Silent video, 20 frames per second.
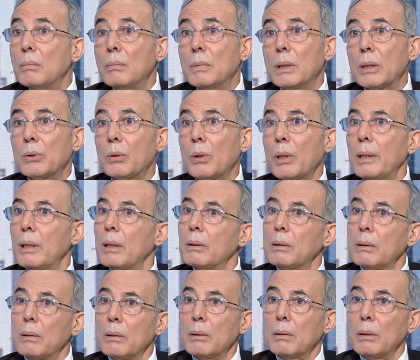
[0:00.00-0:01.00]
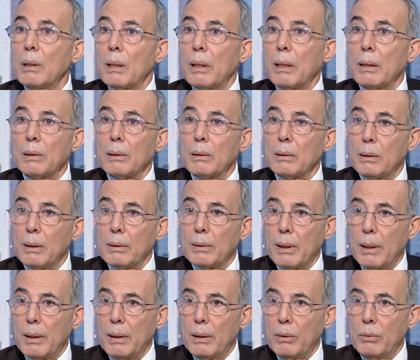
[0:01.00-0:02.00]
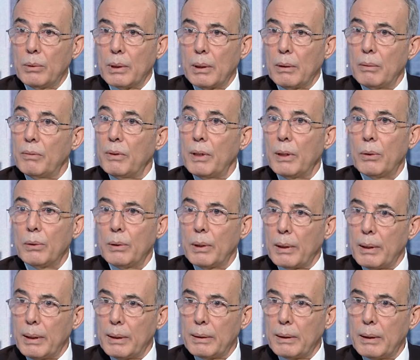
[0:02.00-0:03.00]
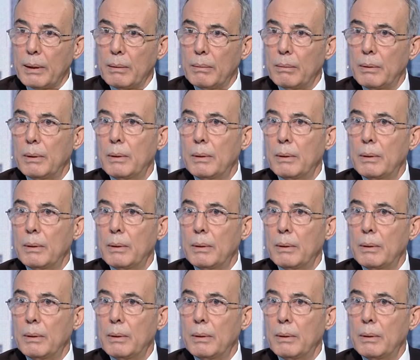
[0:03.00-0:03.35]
السرعه نفسها قرار استئصال اللوزه في له دراسه